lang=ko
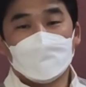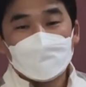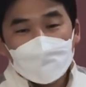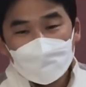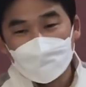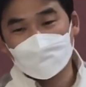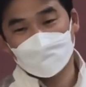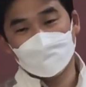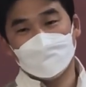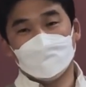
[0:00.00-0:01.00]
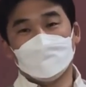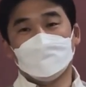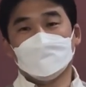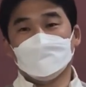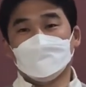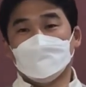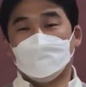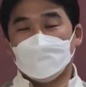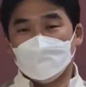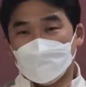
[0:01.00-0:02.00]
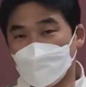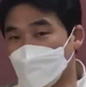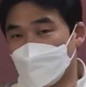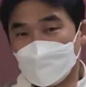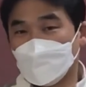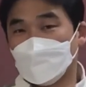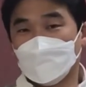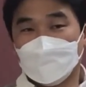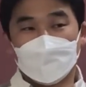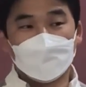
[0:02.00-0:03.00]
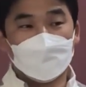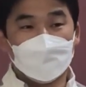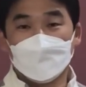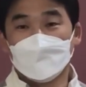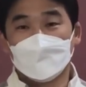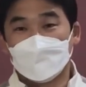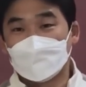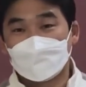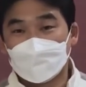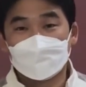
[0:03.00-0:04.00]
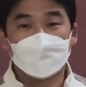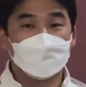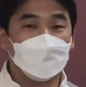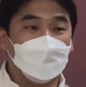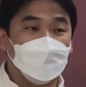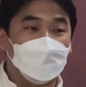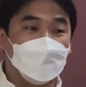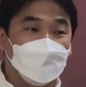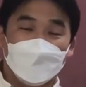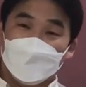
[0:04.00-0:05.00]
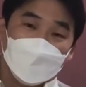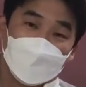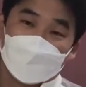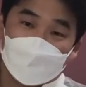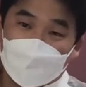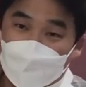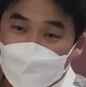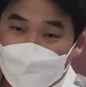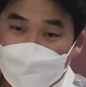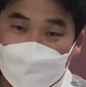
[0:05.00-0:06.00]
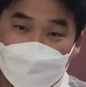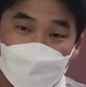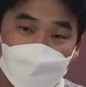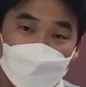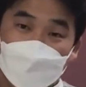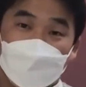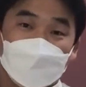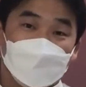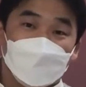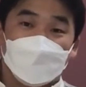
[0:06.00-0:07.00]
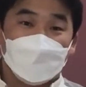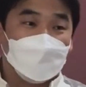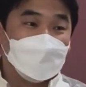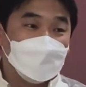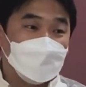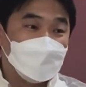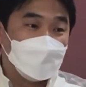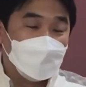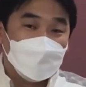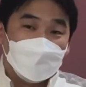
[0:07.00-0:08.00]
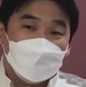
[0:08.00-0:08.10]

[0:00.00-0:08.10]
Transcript: 옛적에는 하나님이 여러 가지 여러 모양으로 말씀하셨는데 마지막에는 아들을 통하여 말씀하신다.